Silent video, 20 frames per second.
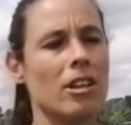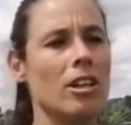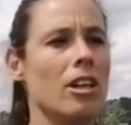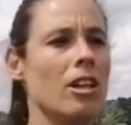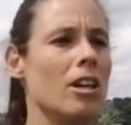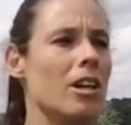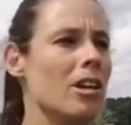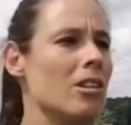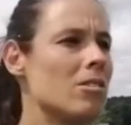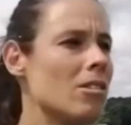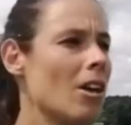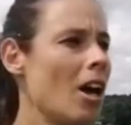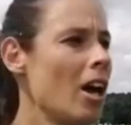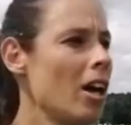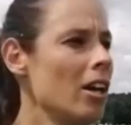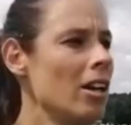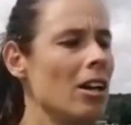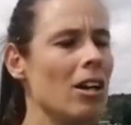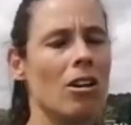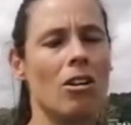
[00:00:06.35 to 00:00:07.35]
y
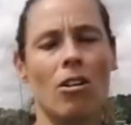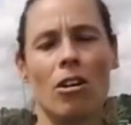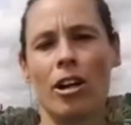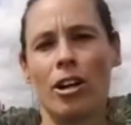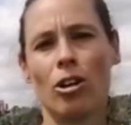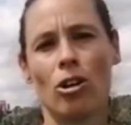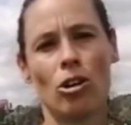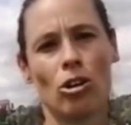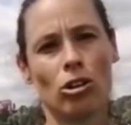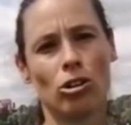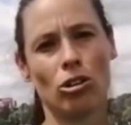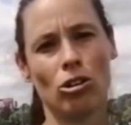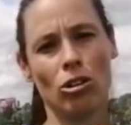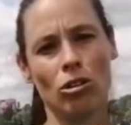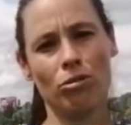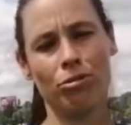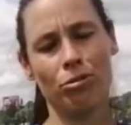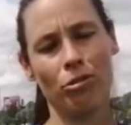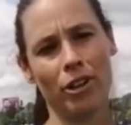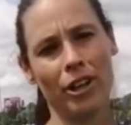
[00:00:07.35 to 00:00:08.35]
quizás lo que nos
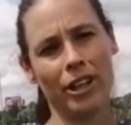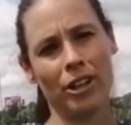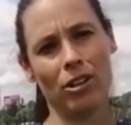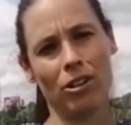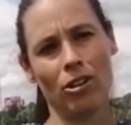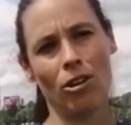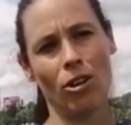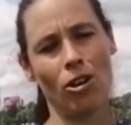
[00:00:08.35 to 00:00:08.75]
costó fueron